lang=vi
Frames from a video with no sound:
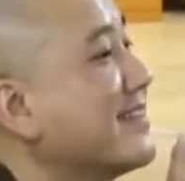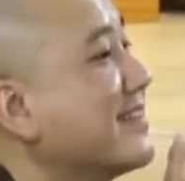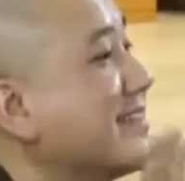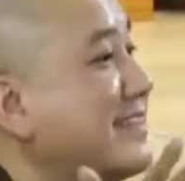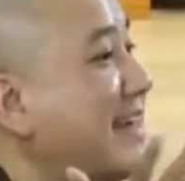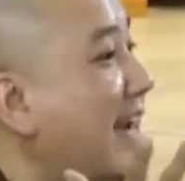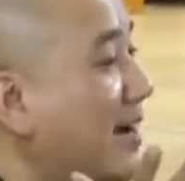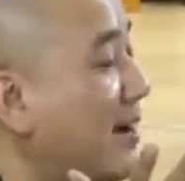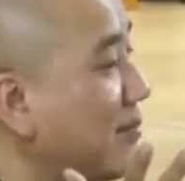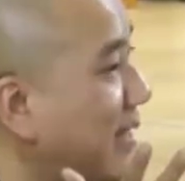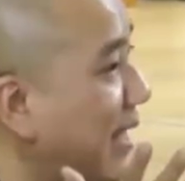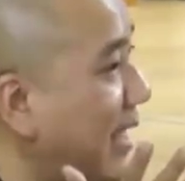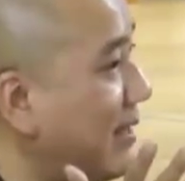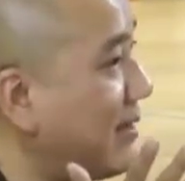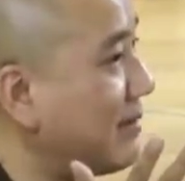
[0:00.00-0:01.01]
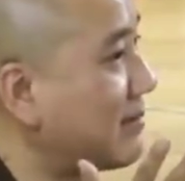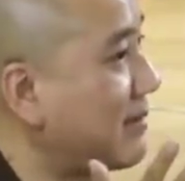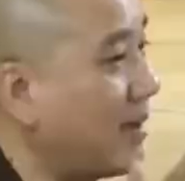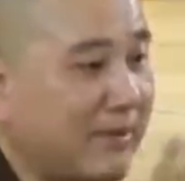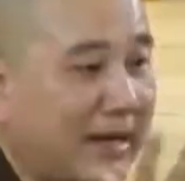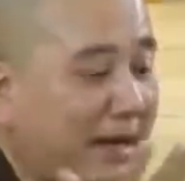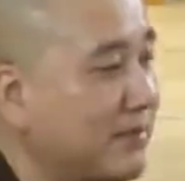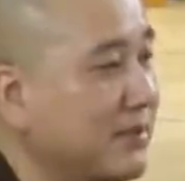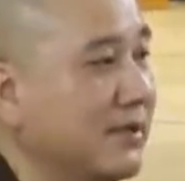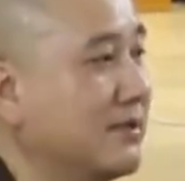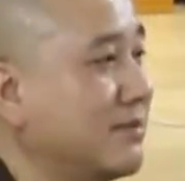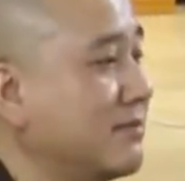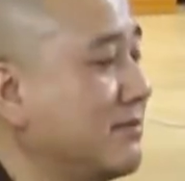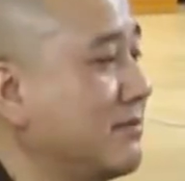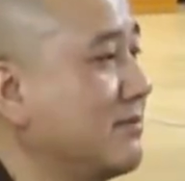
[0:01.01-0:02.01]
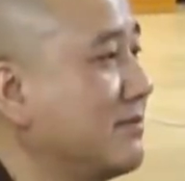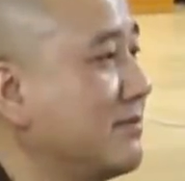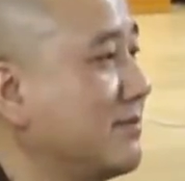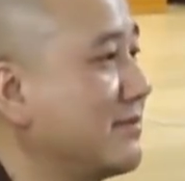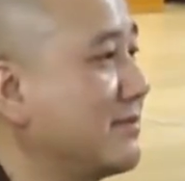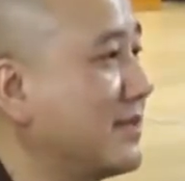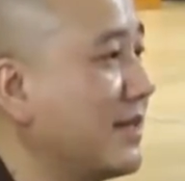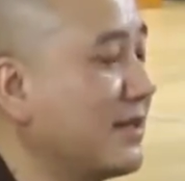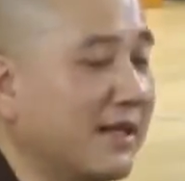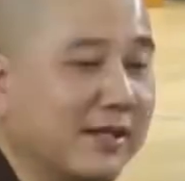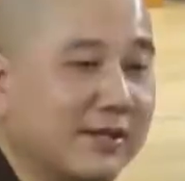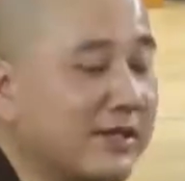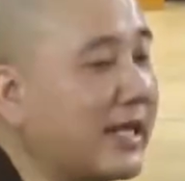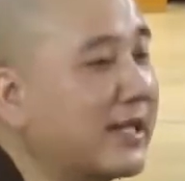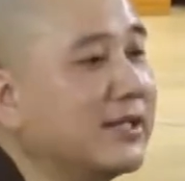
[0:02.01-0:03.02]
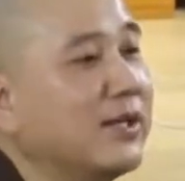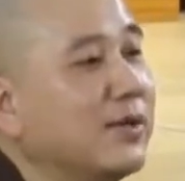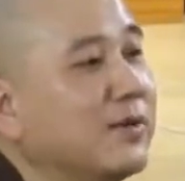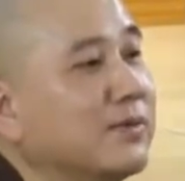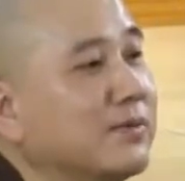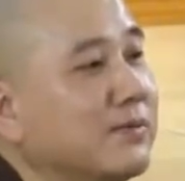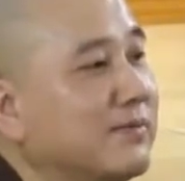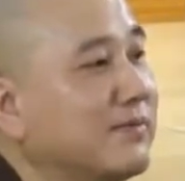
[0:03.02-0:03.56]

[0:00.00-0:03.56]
Răng không thấy, không làm được, cho nên đành chịu.